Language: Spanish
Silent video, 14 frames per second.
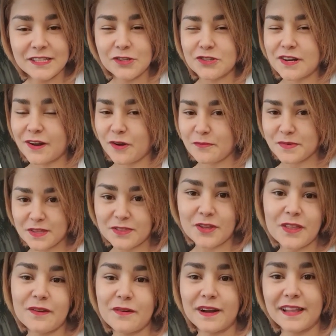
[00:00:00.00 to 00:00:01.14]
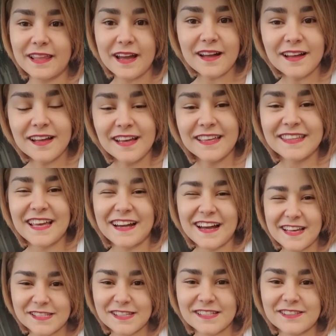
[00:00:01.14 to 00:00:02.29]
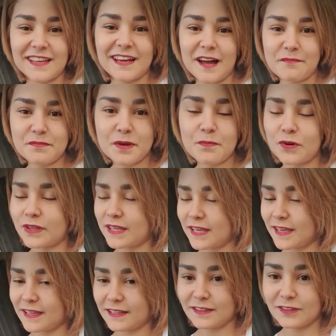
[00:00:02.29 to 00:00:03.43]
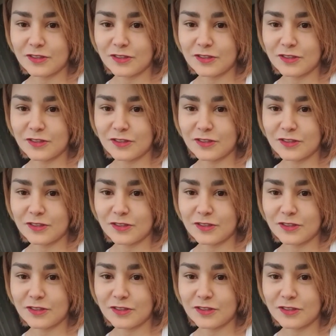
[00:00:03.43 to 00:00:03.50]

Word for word: y os recomiendo de verdad que hagáis este cambio porque